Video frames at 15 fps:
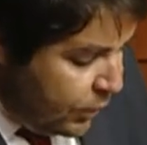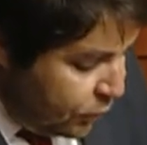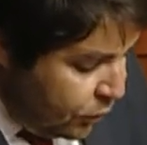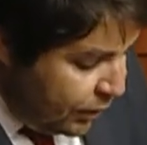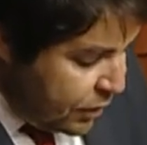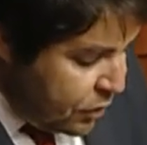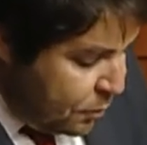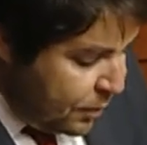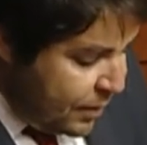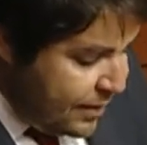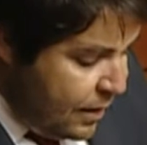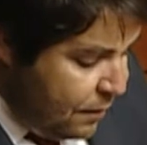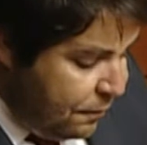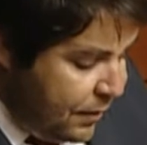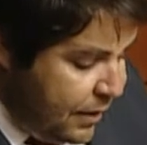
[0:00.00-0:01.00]
Toda esta
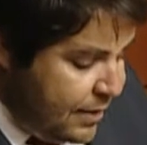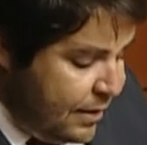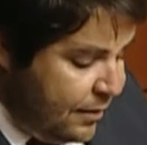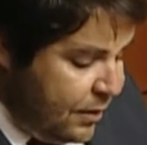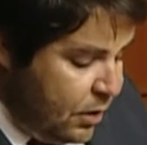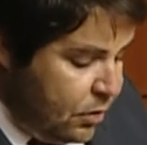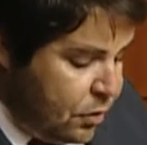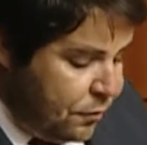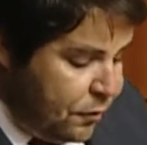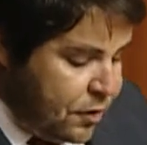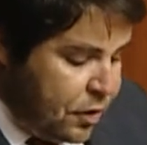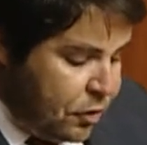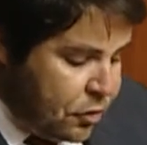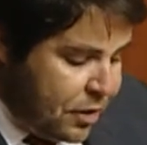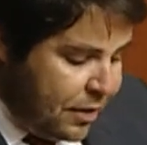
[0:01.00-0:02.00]
operação faria sentido se
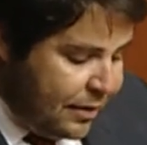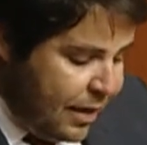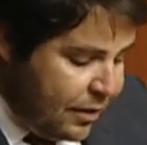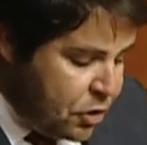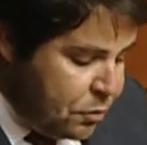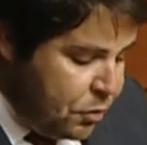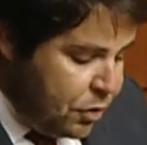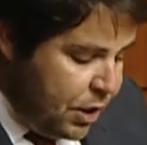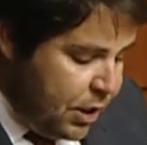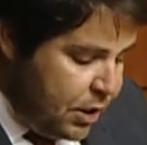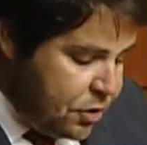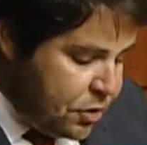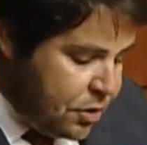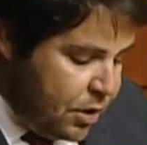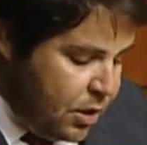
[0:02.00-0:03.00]
fossem constatadas
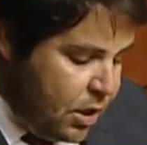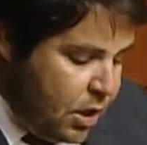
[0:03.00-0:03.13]
melhorias